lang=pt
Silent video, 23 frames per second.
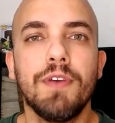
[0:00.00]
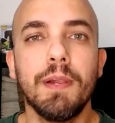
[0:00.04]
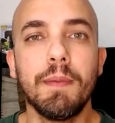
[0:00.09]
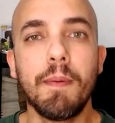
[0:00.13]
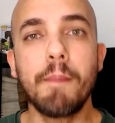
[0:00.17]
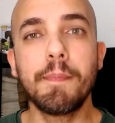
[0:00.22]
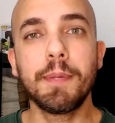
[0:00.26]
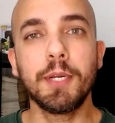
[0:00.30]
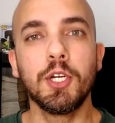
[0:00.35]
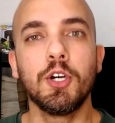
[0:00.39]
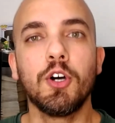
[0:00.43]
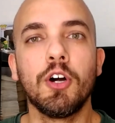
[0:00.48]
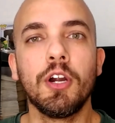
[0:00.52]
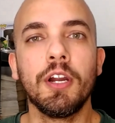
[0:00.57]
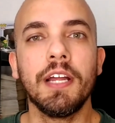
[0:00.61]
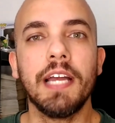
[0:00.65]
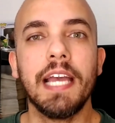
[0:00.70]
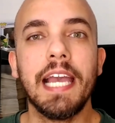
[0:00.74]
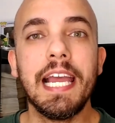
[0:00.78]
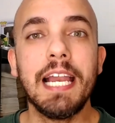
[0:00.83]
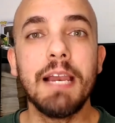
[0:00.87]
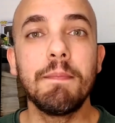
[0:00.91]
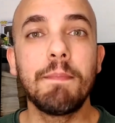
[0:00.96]
Felipe Prior,
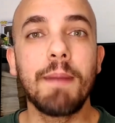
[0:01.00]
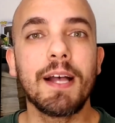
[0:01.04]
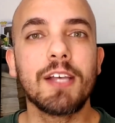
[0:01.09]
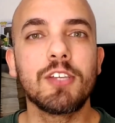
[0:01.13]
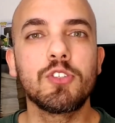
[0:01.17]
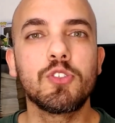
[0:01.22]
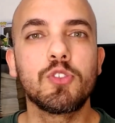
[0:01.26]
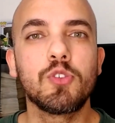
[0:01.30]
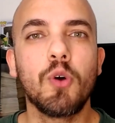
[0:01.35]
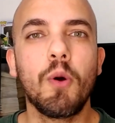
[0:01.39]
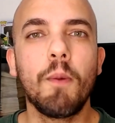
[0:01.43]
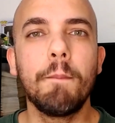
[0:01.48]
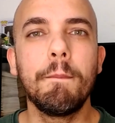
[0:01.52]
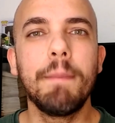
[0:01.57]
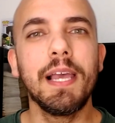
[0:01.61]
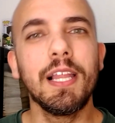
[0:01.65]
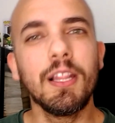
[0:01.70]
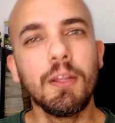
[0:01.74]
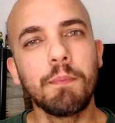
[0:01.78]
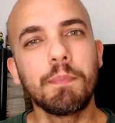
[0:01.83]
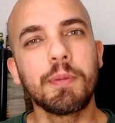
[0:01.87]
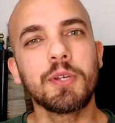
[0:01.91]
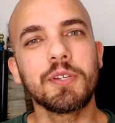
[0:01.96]
ele passou
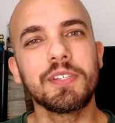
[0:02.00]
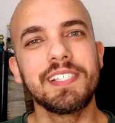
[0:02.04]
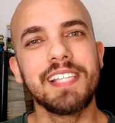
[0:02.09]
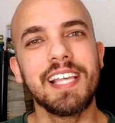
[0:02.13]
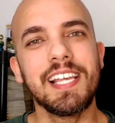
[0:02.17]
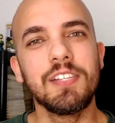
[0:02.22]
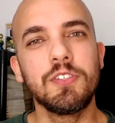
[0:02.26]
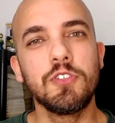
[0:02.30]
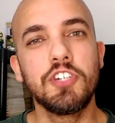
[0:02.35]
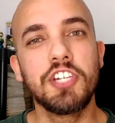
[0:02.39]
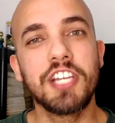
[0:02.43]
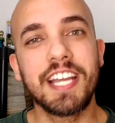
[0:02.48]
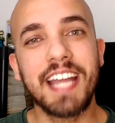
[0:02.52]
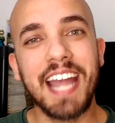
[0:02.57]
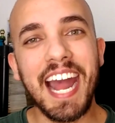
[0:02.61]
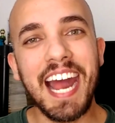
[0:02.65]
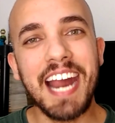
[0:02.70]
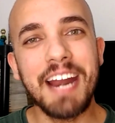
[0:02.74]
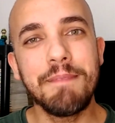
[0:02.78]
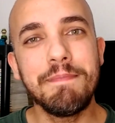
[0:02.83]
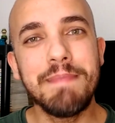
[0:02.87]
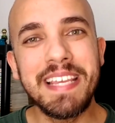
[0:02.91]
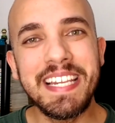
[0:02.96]
pelo processo de
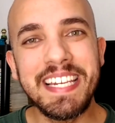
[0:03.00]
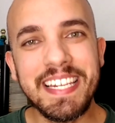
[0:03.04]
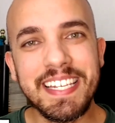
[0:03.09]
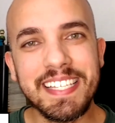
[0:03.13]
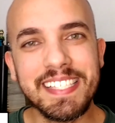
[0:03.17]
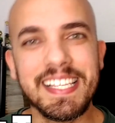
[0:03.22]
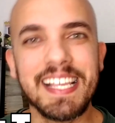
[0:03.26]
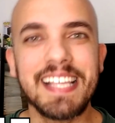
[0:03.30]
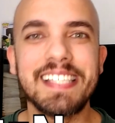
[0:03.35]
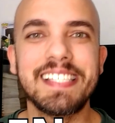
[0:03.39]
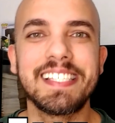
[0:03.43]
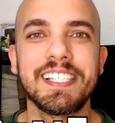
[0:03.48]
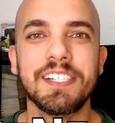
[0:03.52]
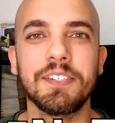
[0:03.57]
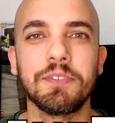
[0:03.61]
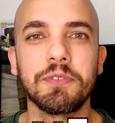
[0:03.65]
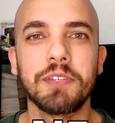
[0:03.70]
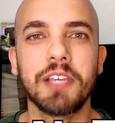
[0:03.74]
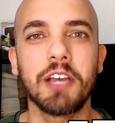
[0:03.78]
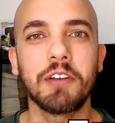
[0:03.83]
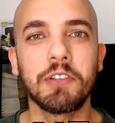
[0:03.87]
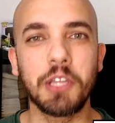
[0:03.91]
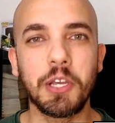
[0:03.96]
carminização,
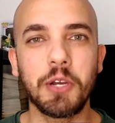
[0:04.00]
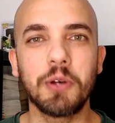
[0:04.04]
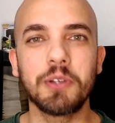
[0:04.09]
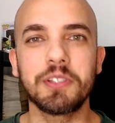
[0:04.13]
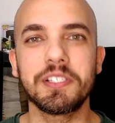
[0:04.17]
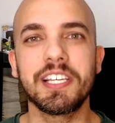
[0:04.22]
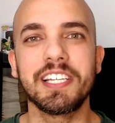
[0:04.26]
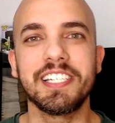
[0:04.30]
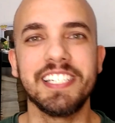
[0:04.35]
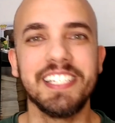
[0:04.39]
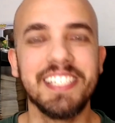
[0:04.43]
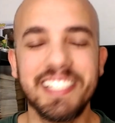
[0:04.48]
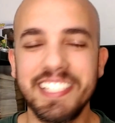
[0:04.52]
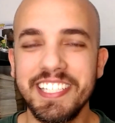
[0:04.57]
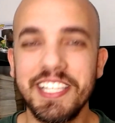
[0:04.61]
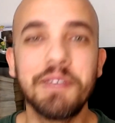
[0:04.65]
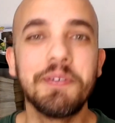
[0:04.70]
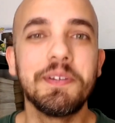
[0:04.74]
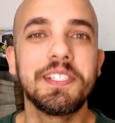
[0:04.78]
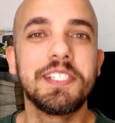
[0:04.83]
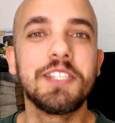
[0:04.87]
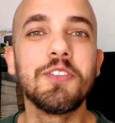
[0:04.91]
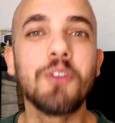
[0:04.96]
que é um negócio que a gente
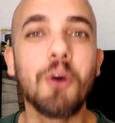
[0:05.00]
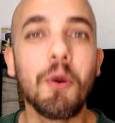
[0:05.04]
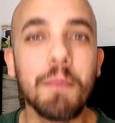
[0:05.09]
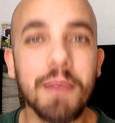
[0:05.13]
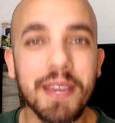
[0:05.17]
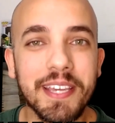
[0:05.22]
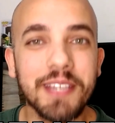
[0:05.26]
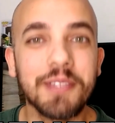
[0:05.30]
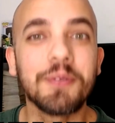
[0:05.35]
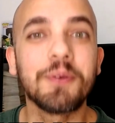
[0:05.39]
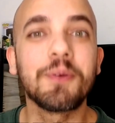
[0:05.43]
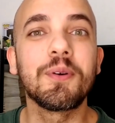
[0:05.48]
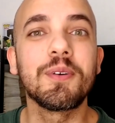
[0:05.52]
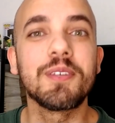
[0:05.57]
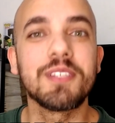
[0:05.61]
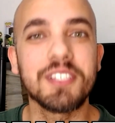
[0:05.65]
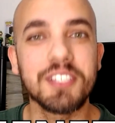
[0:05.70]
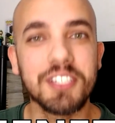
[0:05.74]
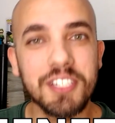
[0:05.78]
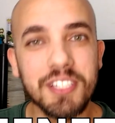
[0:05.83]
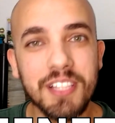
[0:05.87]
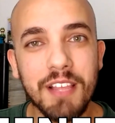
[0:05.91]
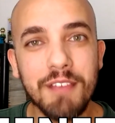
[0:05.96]
deu esse nome aqui no Coisas de